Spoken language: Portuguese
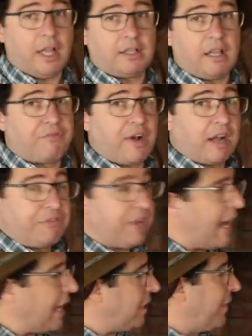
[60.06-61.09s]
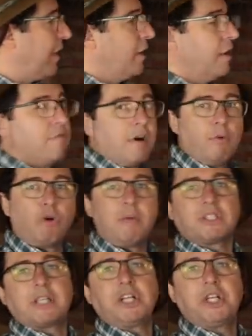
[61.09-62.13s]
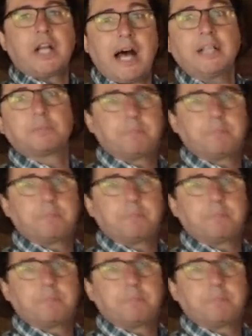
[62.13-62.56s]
tem que ter faca afiada, vamos começar a tirar as